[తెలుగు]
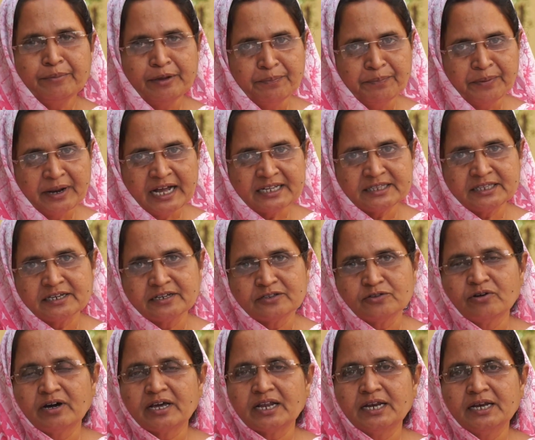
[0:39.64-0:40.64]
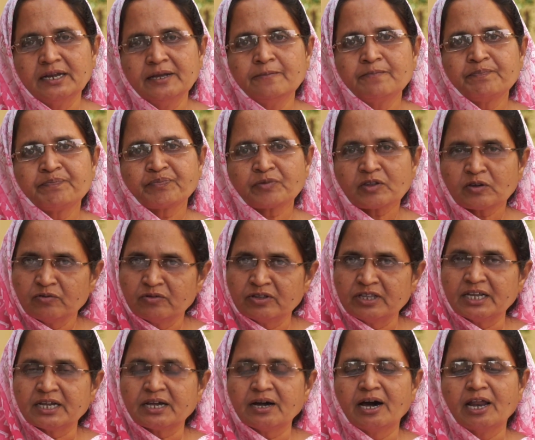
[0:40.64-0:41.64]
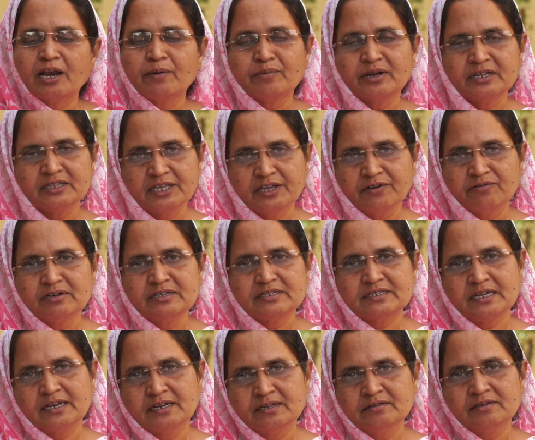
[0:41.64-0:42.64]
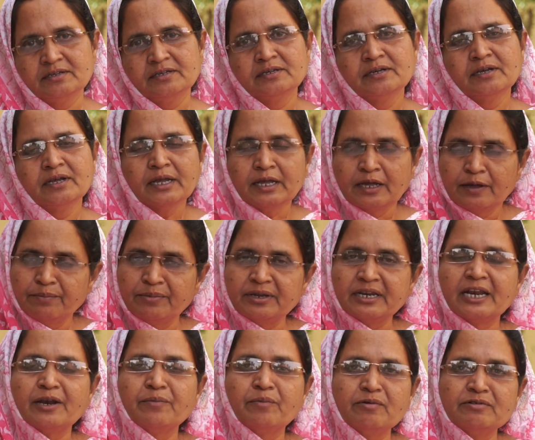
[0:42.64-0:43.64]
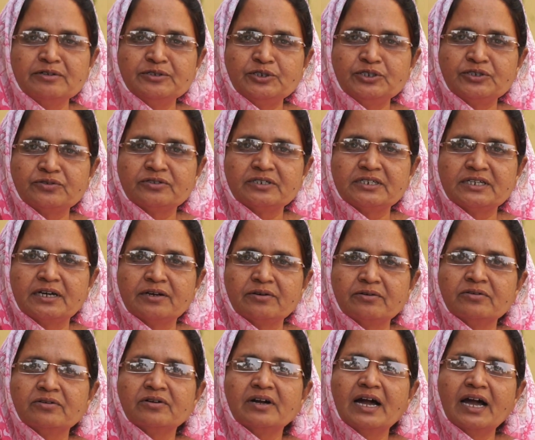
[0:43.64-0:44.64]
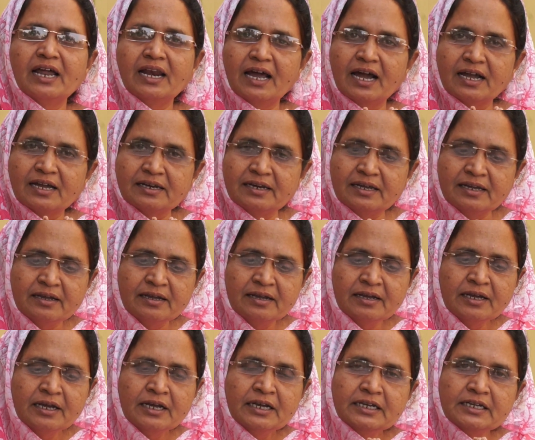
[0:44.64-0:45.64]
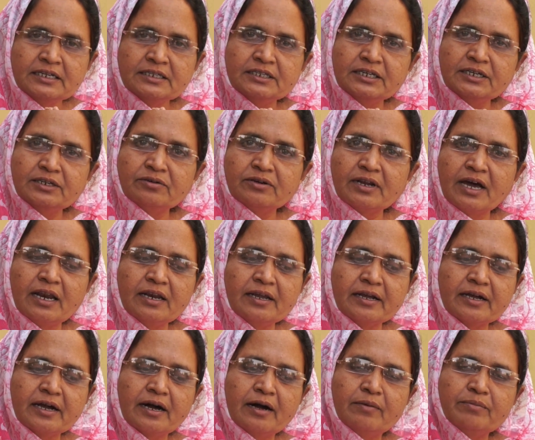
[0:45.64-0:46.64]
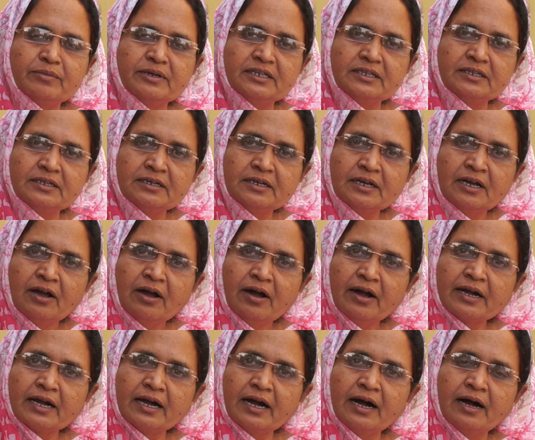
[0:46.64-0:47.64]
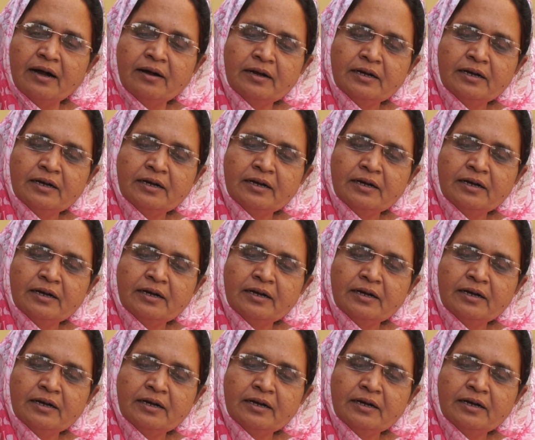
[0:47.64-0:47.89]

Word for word: మీ ప్రార్థన ద్వారానే ఉదయకాలం నా దేవుని సన్నిధి మీరు అనుభవించి ఉంటారు అలాగనే ఈ దీనురాలి యొక్క మీ యొక్క